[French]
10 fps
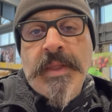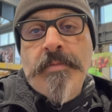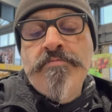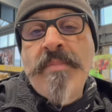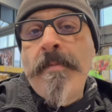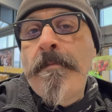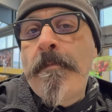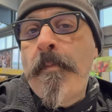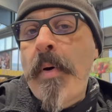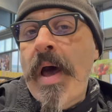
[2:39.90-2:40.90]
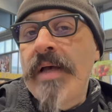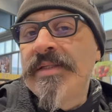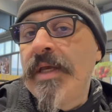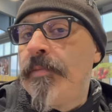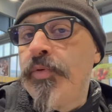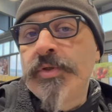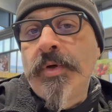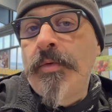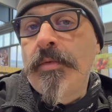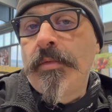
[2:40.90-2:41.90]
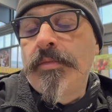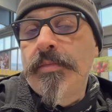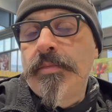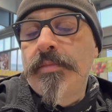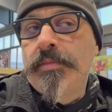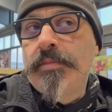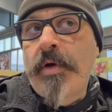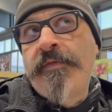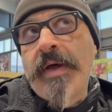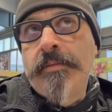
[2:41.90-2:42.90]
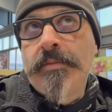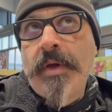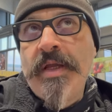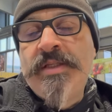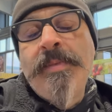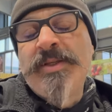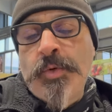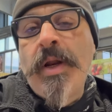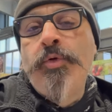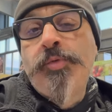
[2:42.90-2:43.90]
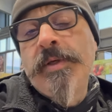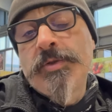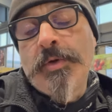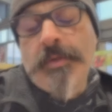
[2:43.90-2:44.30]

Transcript: même pas 5%. Enfin, estimation à la louche, bien sûr.